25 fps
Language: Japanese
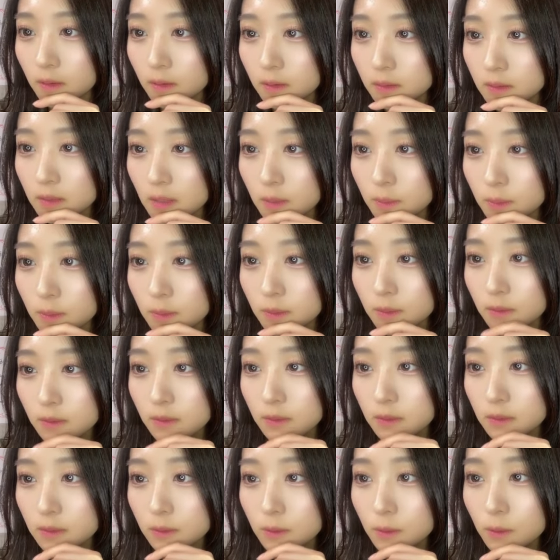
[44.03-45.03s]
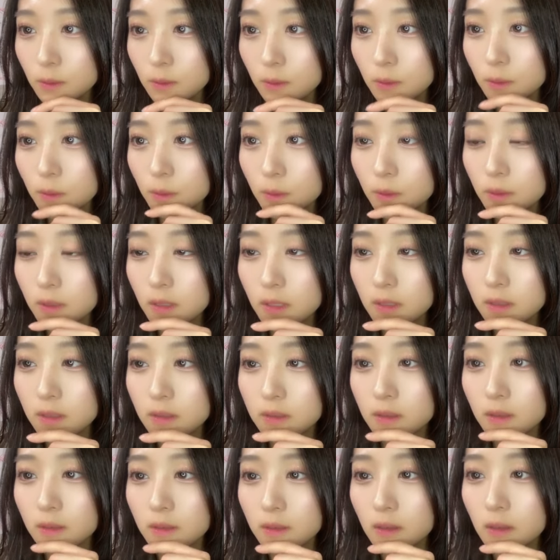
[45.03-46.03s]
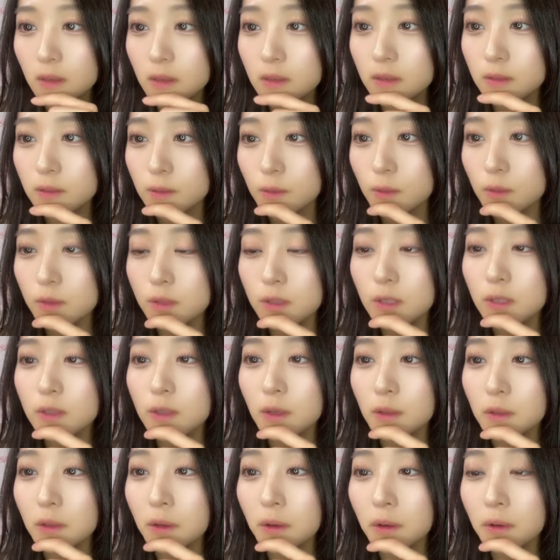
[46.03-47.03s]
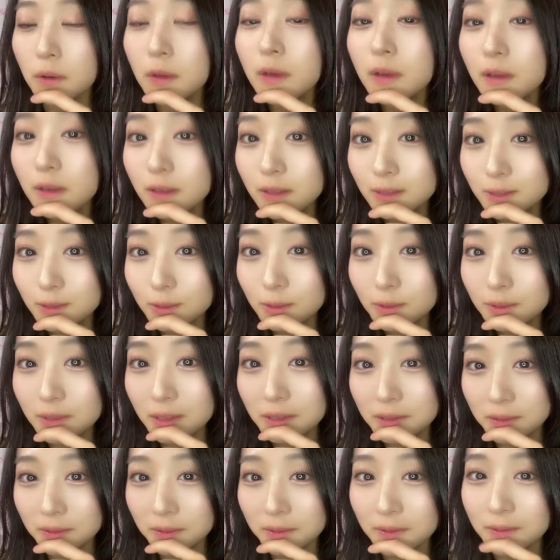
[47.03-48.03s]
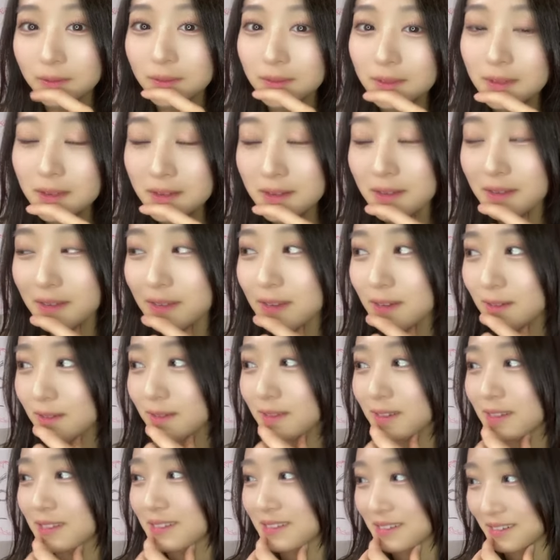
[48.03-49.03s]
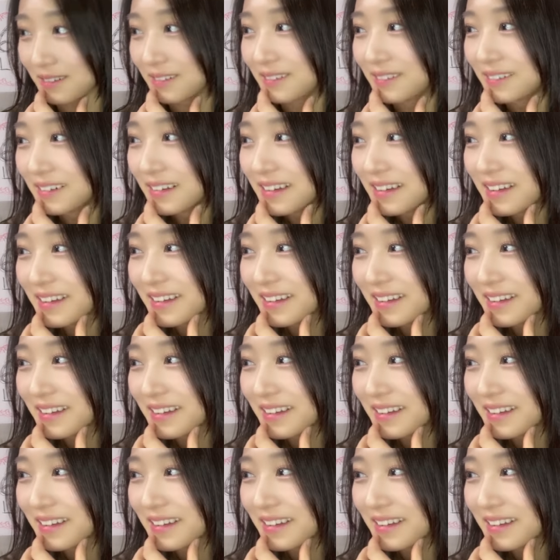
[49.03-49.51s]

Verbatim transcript: セブンスコードを湯浅さんが演奏してたなえー、そうなのえー、弾けるんですか